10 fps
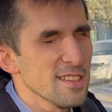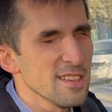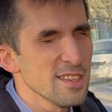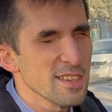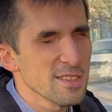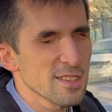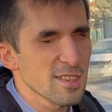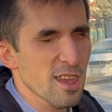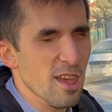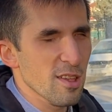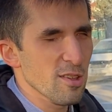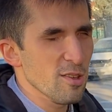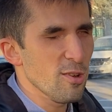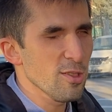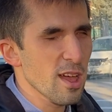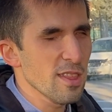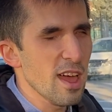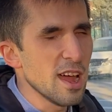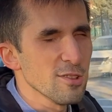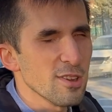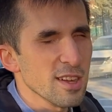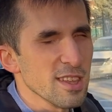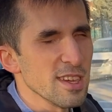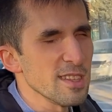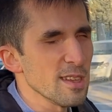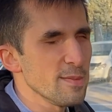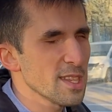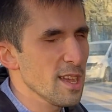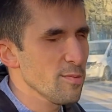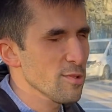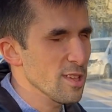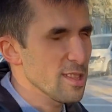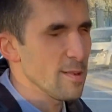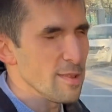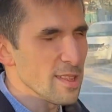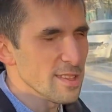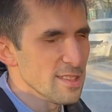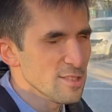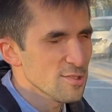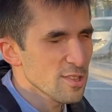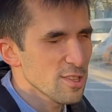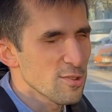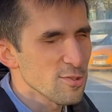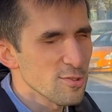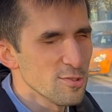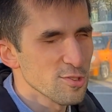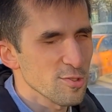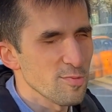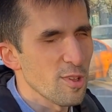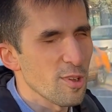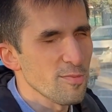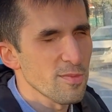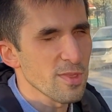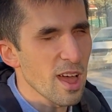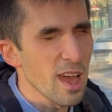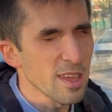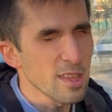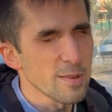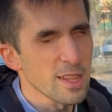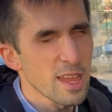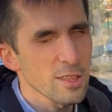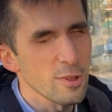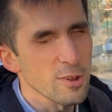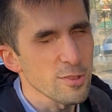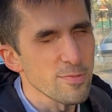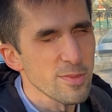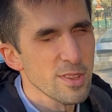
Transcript: İkincisi de olan her durakta iyi değil. Mesela buradaki tabelanın çok iyi olduğunu düşünmüyorum. Daha iyi tabelalar gördüm.